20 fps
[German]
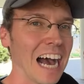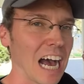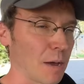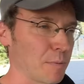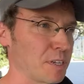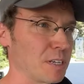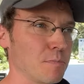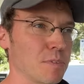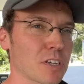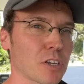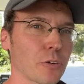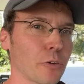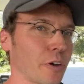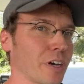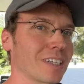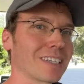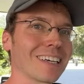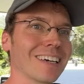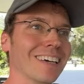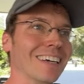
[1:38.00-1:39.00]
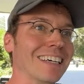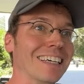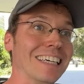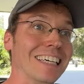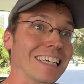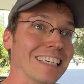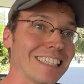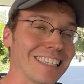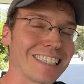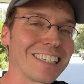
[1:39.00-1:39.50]
habe ich nämlich gehört,
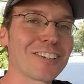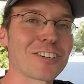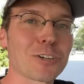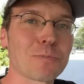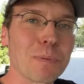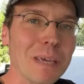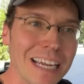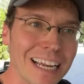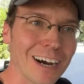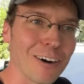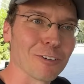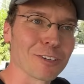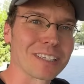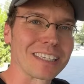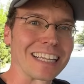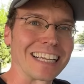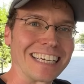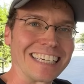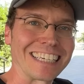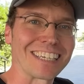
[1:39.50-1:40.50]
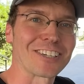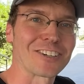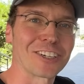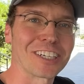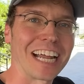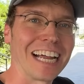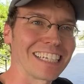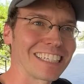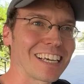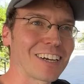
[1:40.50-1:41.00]
ist die Spieleausleihe
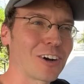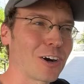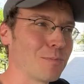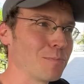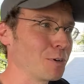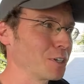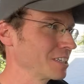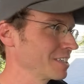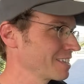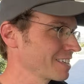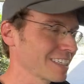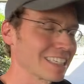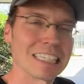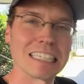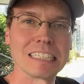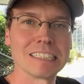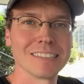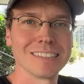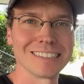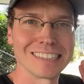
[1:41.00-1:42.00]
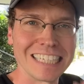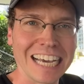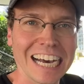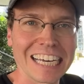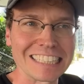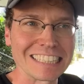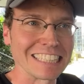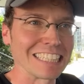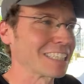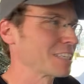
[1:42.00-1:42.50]
schon angekommen und die
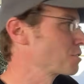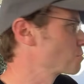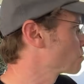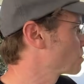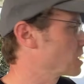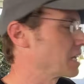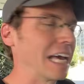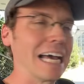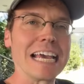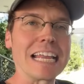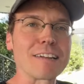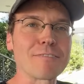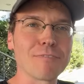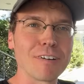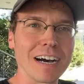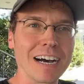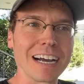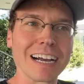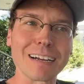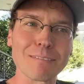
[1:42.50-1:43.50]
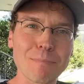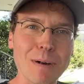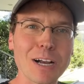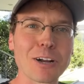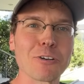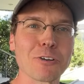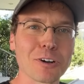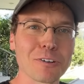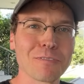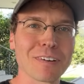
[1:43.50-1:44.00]
hatten einen zu kleinen Wagen. Mal
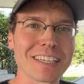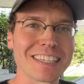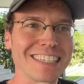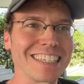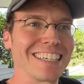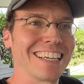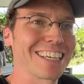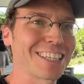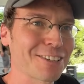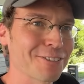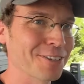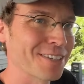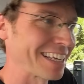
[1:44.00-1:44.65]
gucken, was die dazu